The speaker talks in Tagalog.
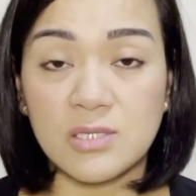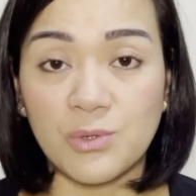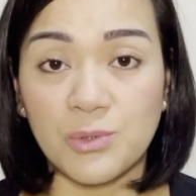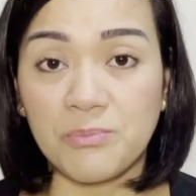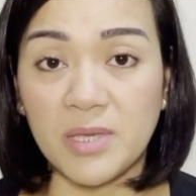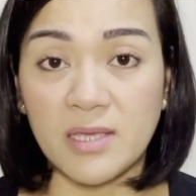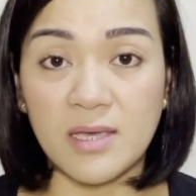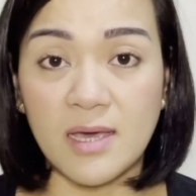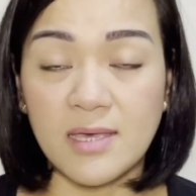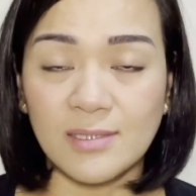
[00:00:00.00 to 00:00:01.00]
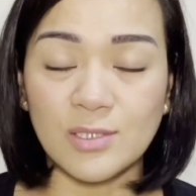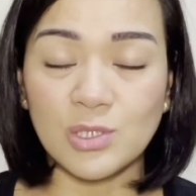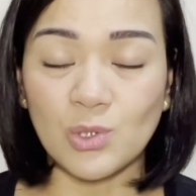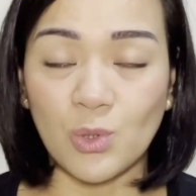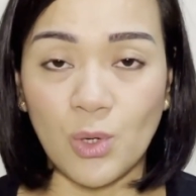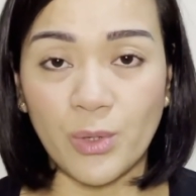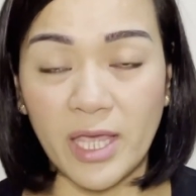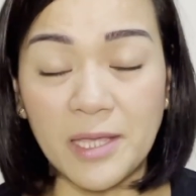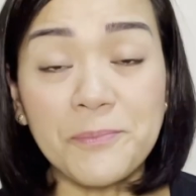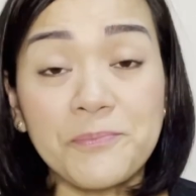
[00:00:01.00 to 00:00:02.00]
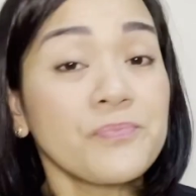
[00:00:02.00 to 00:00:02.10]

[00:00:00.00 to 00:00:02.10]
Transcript: Europeans, no, okay?